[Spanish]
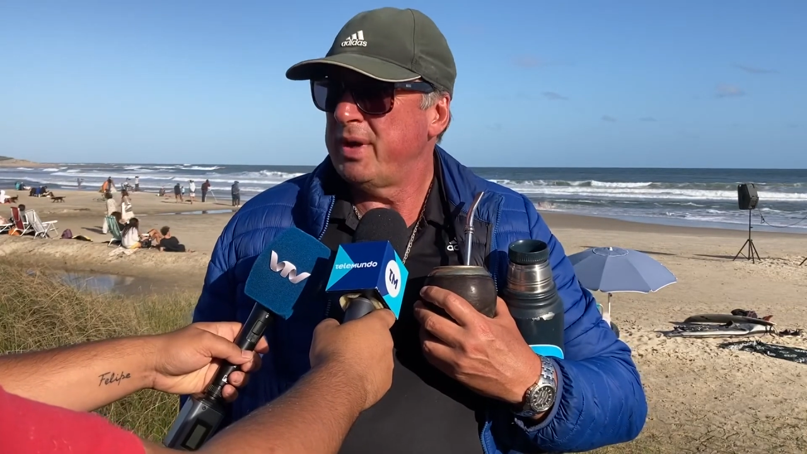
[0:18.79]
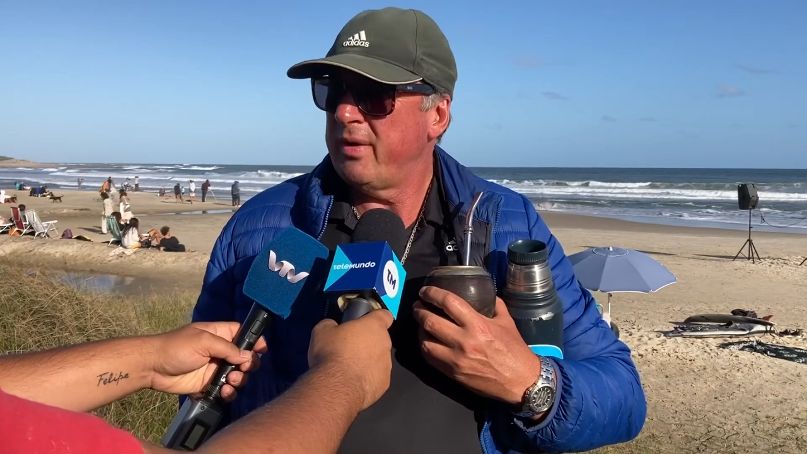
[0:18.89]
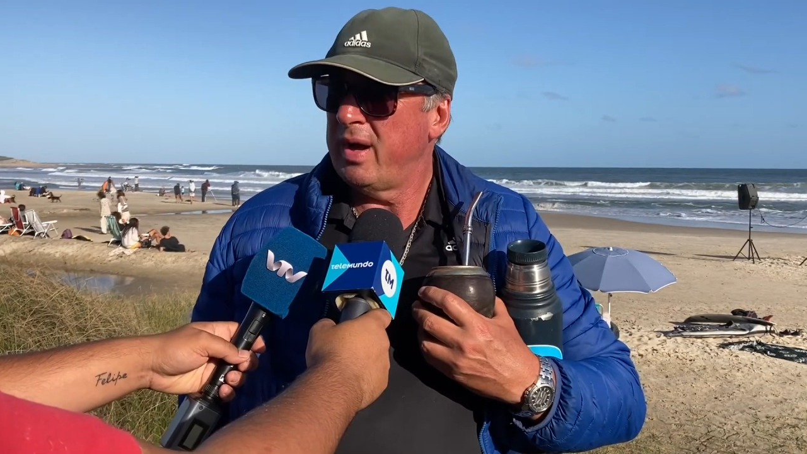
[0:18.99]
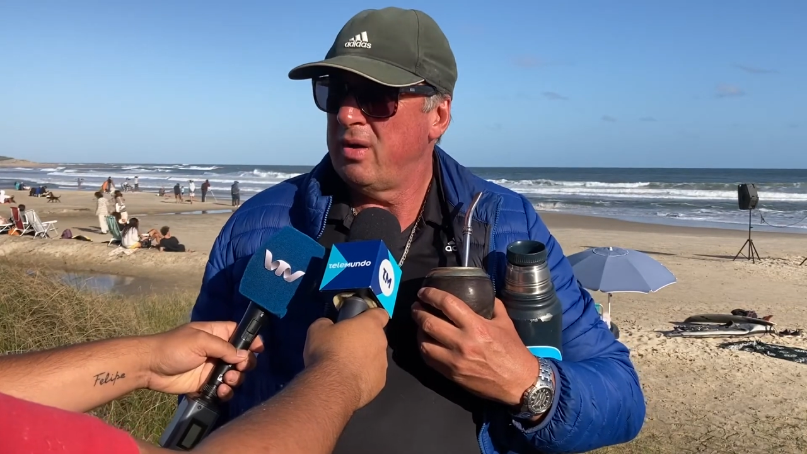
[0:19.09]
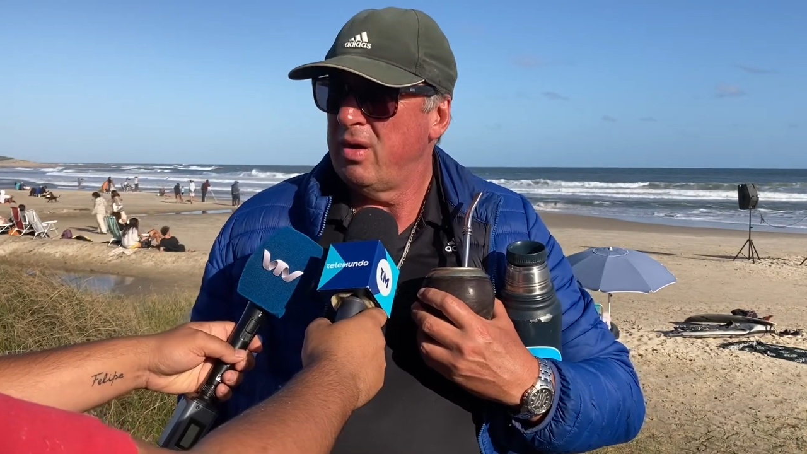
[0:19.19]

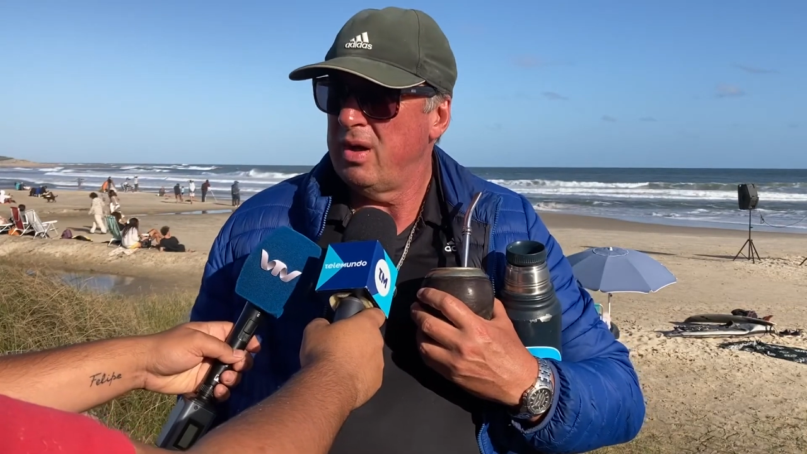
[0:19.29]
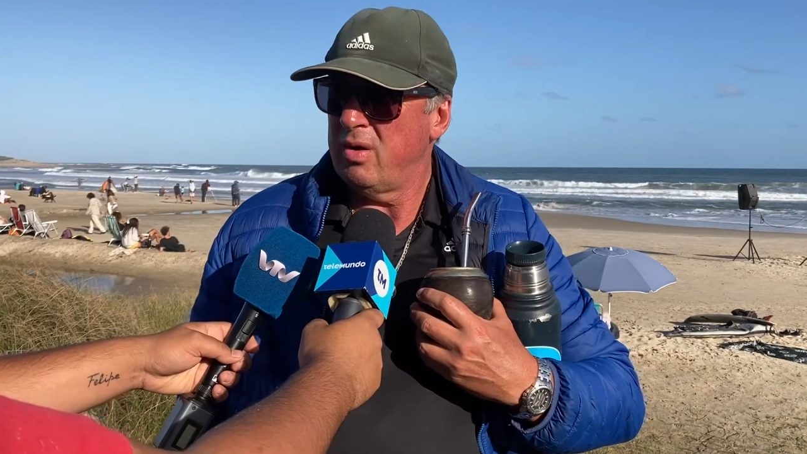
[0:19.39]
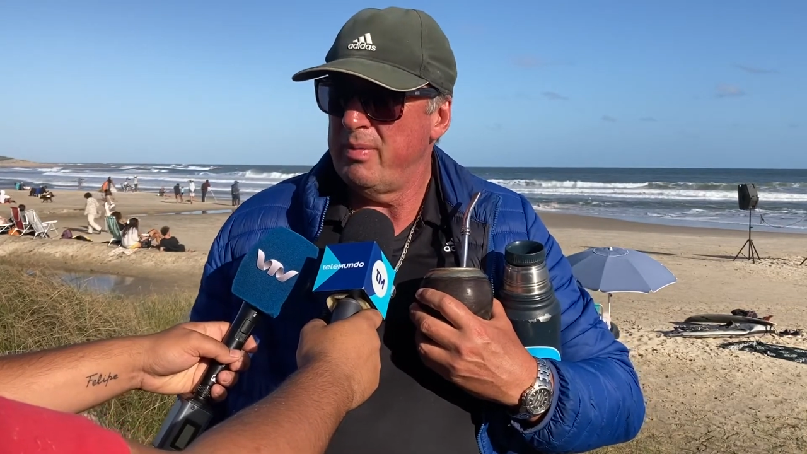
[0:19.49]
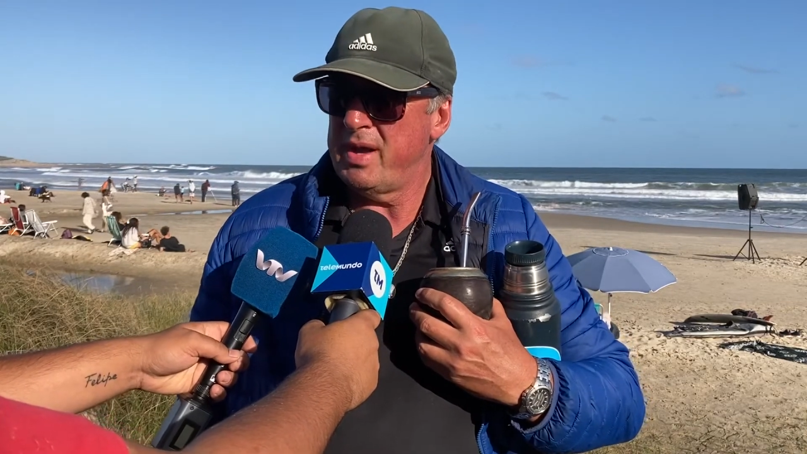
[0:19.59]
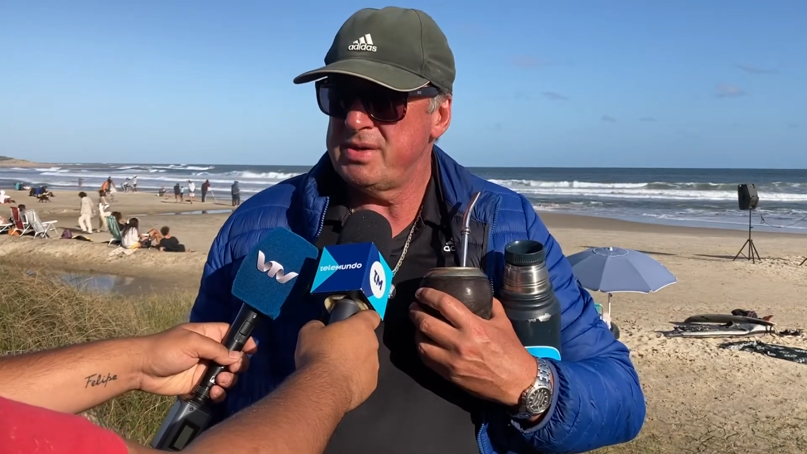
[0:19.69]
trabaja el,
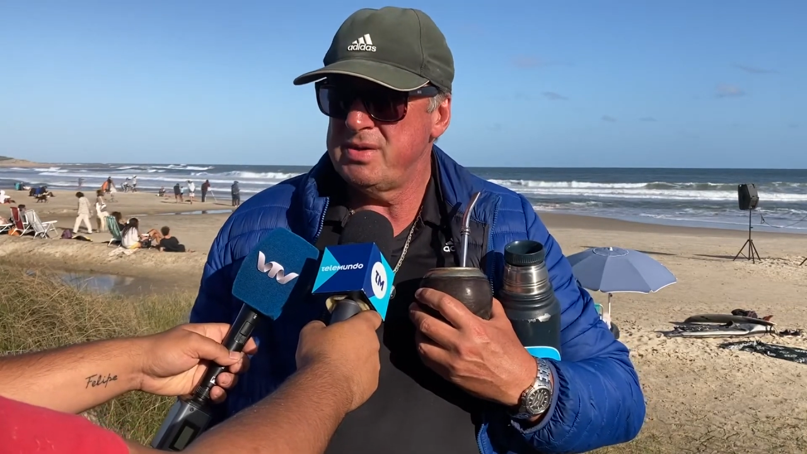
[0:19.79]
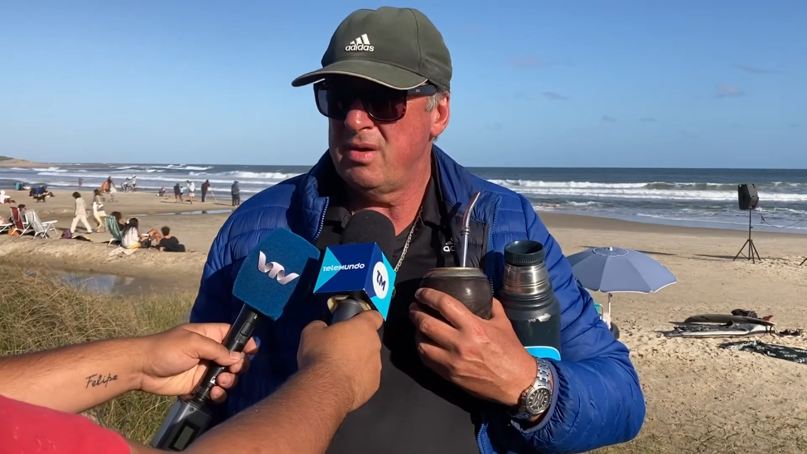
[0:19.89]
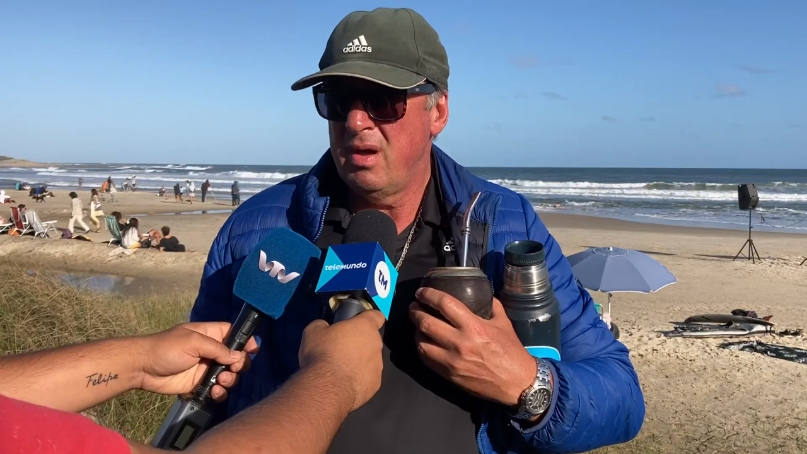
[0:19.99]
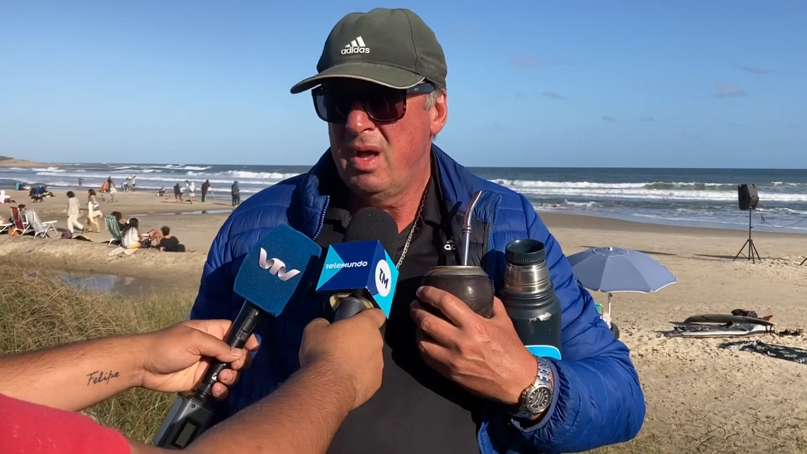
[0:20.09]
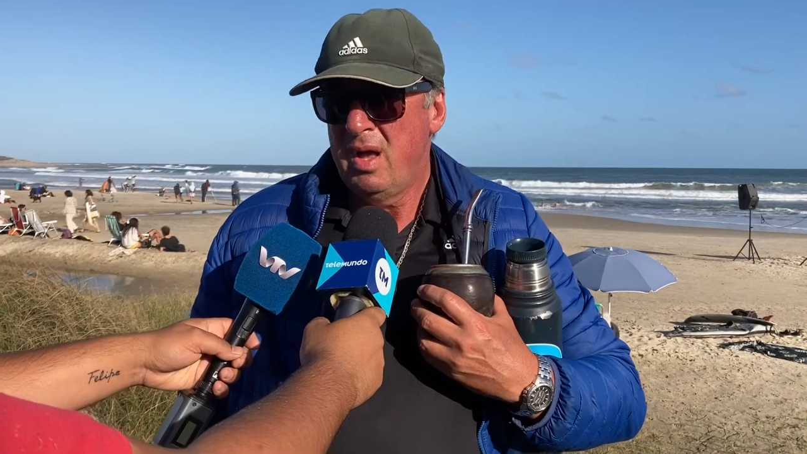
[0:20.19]
comercio